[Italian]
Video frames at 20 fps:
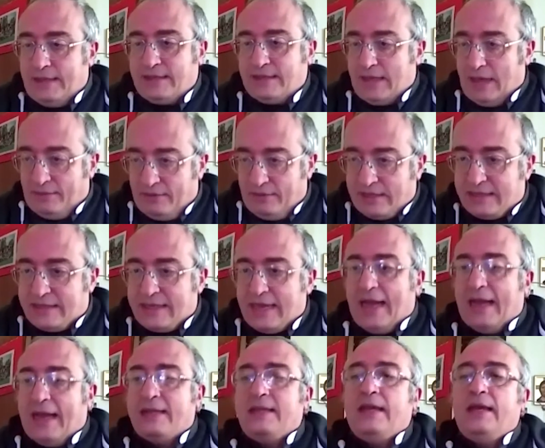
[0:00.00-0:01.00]

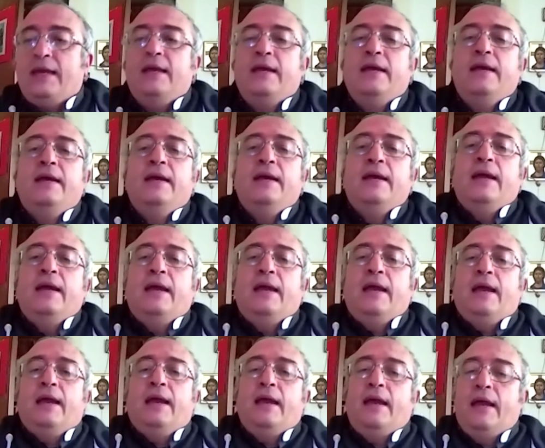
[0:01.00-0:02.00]
schiavizzate,
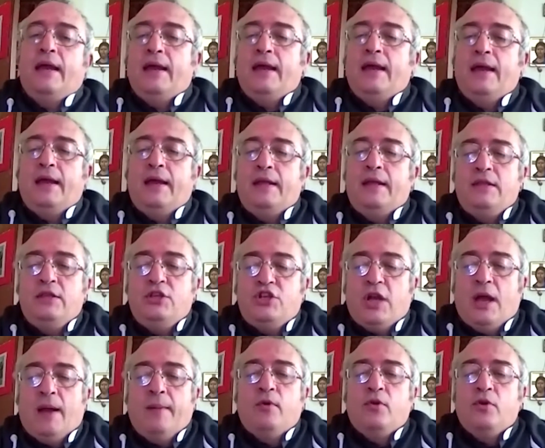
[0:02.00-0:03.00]
eh,
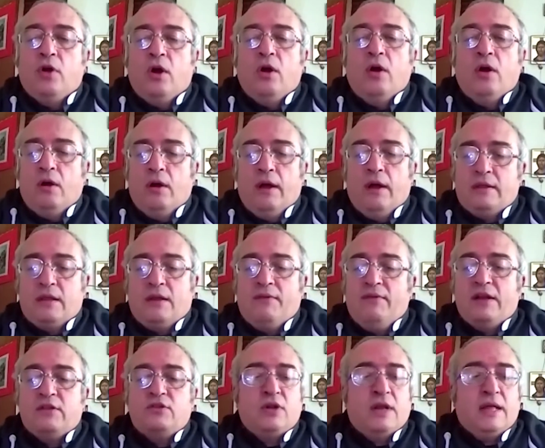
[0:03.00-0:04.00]
diciamo no,
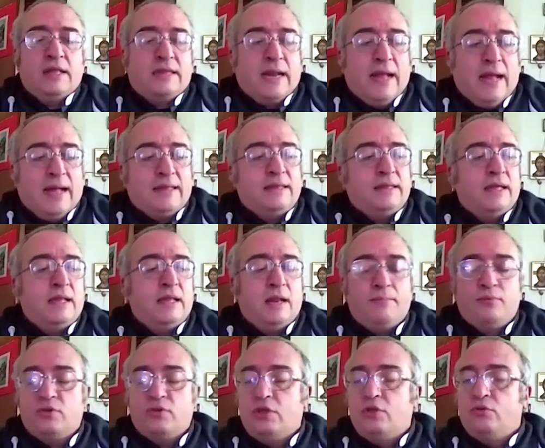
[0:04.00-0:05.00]
attraverso la tratta della
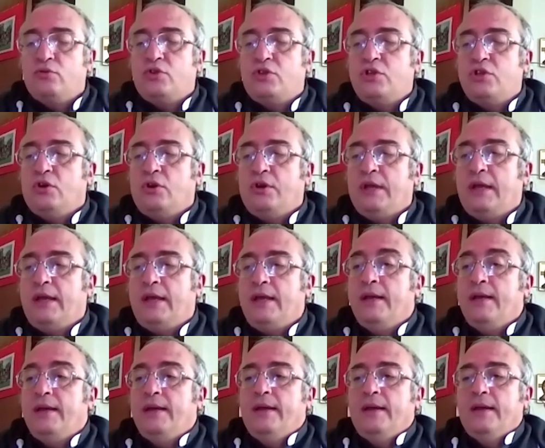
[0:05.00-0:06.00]
prostituzione
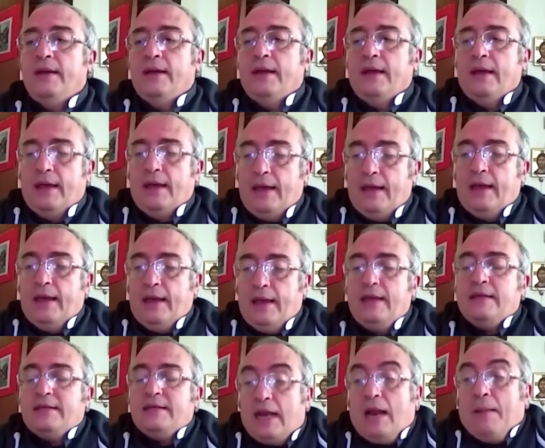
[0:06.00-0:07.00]
e,
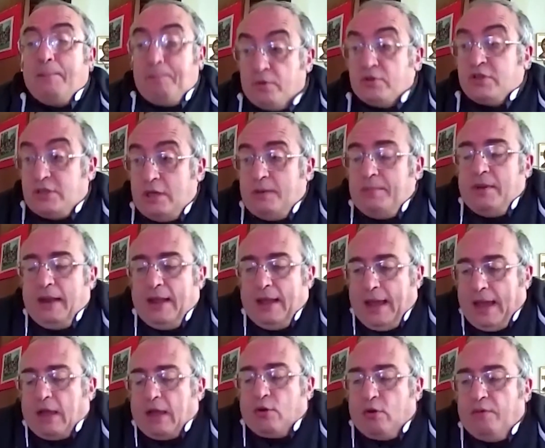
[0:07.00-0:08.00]
e sarà possibile
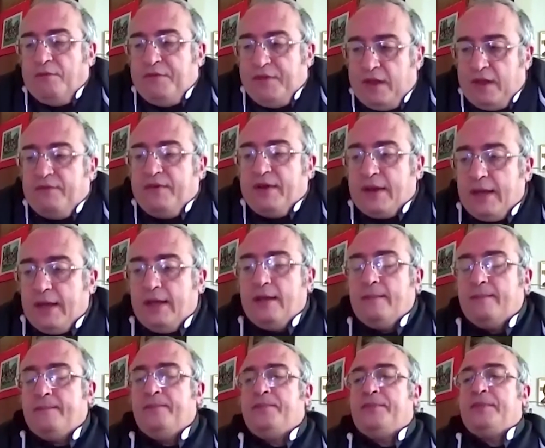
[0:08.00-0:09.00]
ecco,
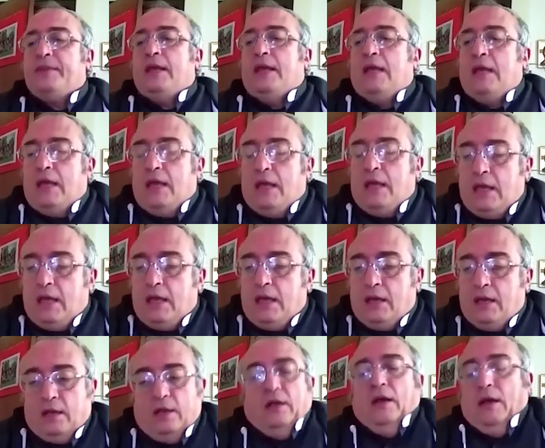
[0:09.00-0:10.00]
vivere e, e,
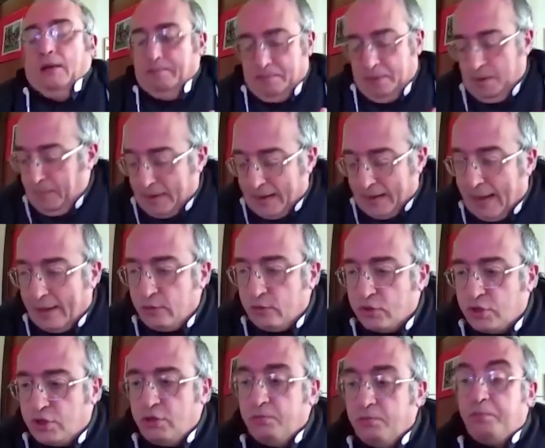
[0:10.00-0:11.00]
eh,
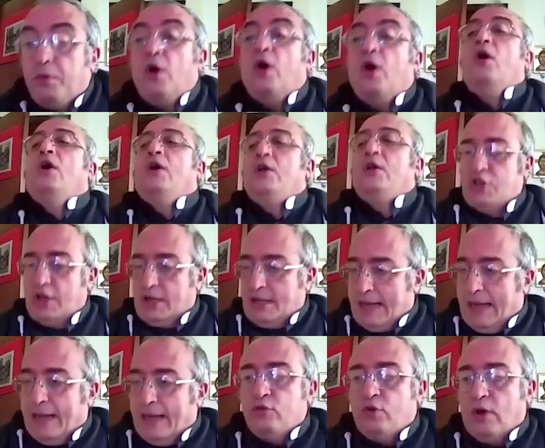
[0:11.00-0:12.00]
preparandosi un po',
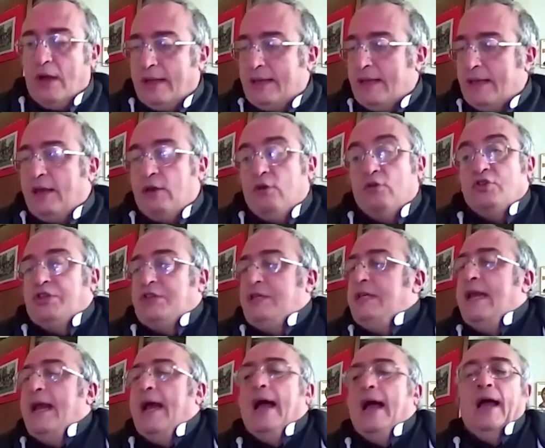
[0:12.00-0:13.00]
cercando anche che non
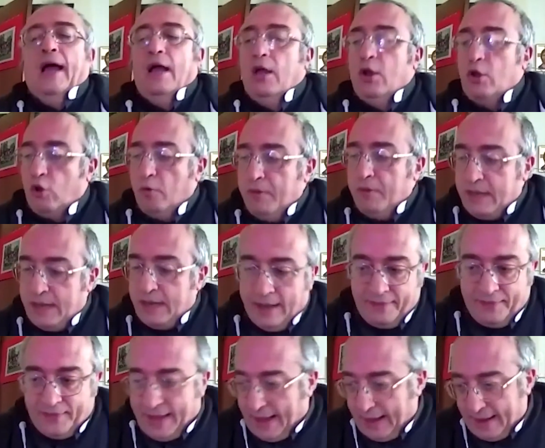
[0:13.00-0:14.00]
sia come dire,
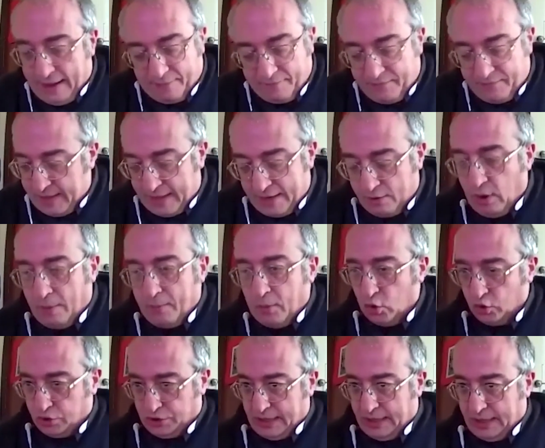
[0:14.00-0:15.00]
andare a vedere una
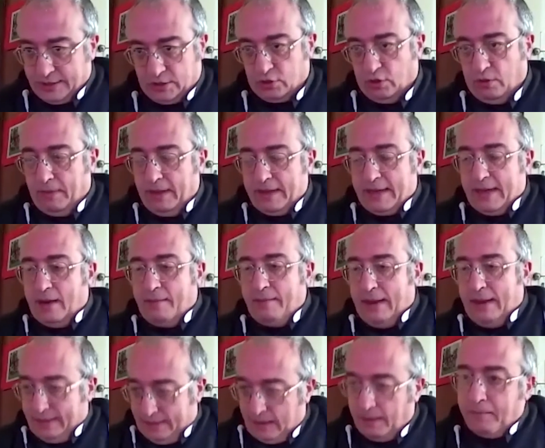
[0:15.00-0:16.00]
mostra, insomma,
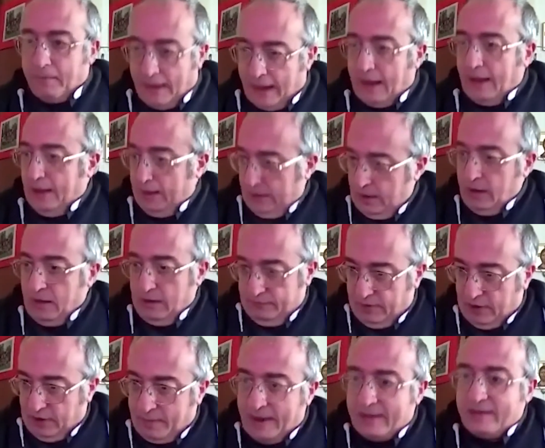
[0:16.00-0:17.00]
chiaramente, ma
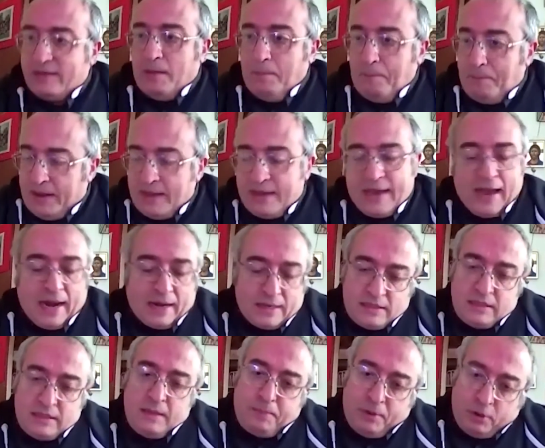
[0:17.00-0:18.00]
veramente
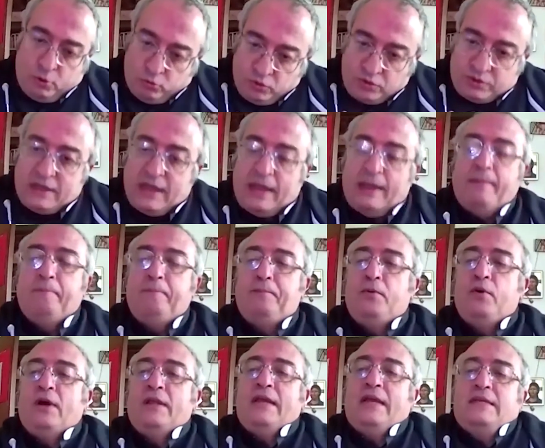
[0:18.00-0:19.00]
impegnarsi per un
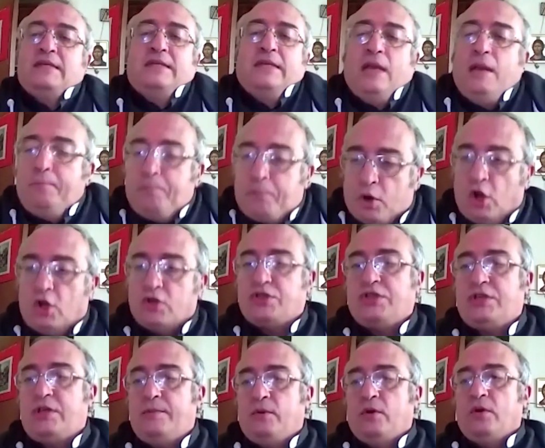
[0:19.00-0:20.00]
tempo ad essere
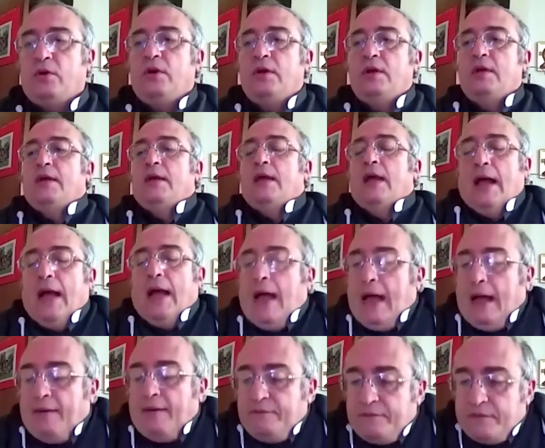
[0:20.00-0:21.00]
prossimo
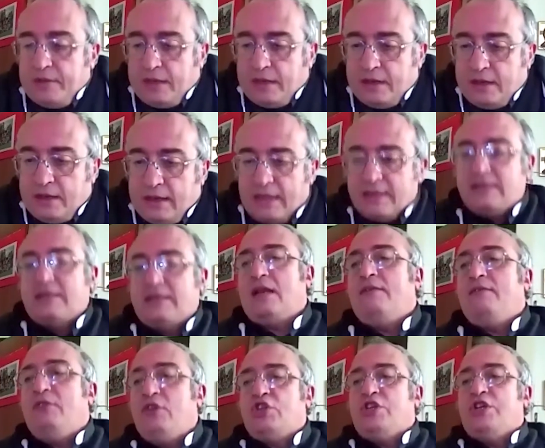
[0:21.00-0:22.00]
a eh, essere
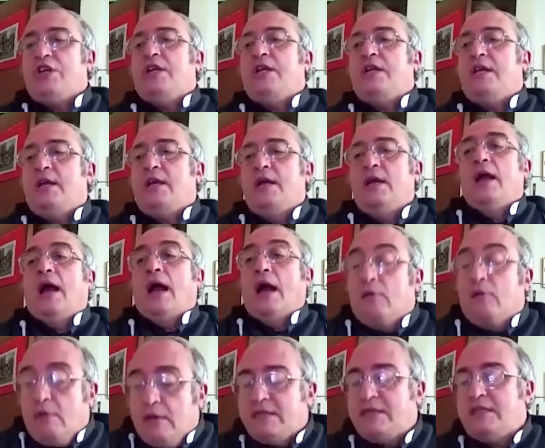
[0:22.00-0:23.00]
vicini
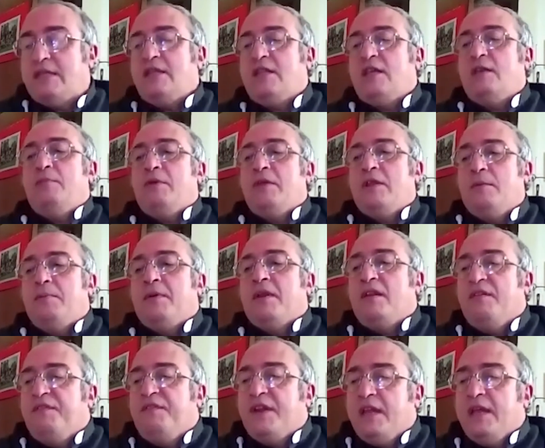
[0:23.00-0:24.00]
a questi tipi di
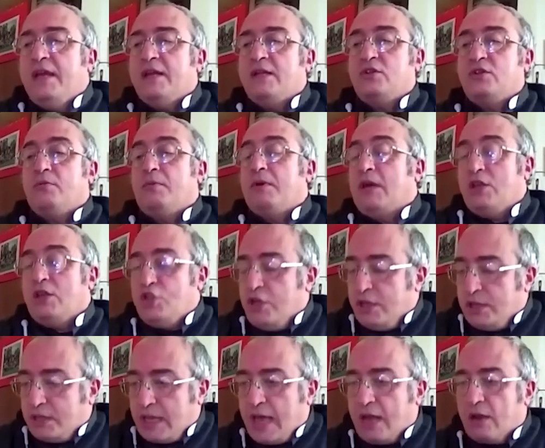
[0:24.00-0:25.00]
periferie, insomma, che ci
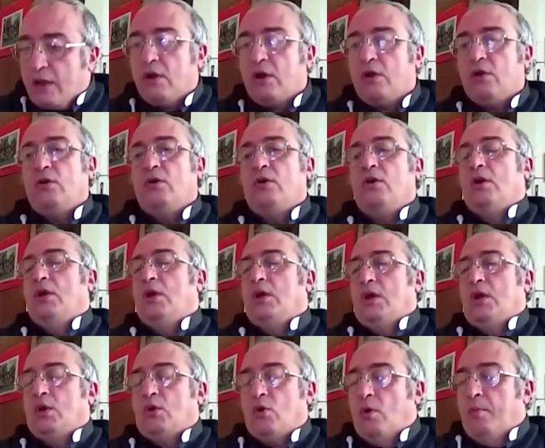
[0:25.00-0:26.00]
interrogano
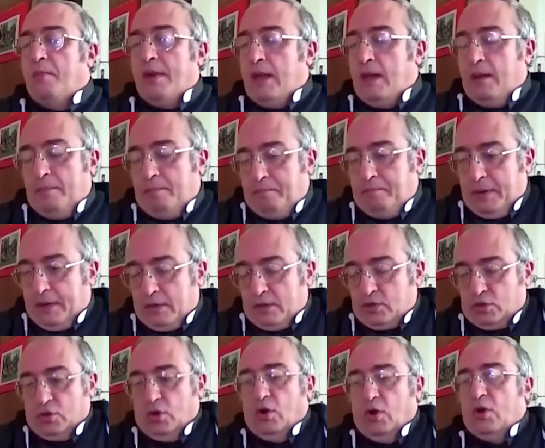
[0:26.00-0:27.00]
come
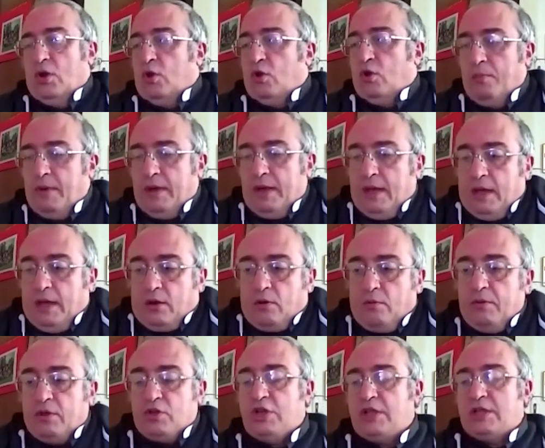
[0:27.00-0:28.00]
persone, come,
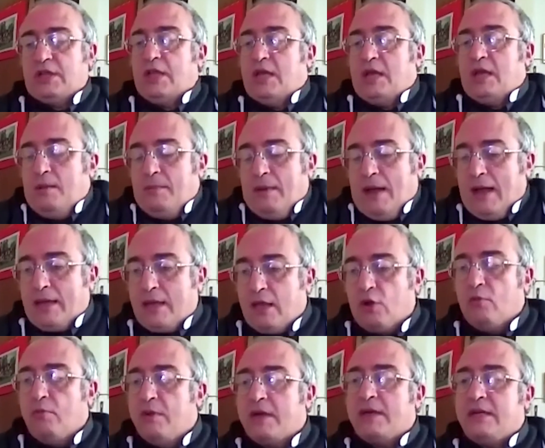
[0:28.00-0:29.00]
come cittadini, ma anche
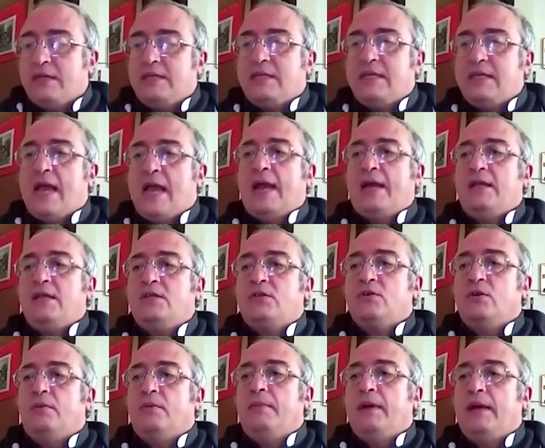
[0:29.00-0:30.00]
come cristiani,
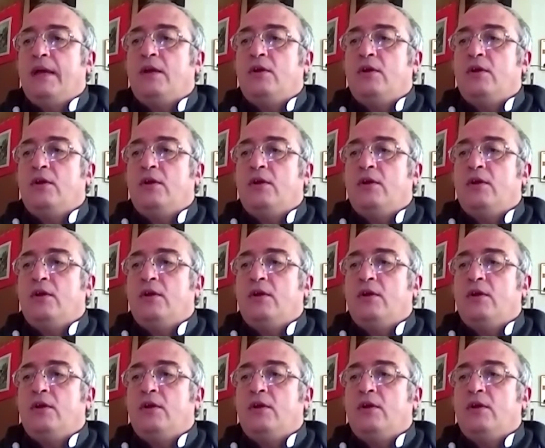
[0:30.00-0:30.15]
insomma.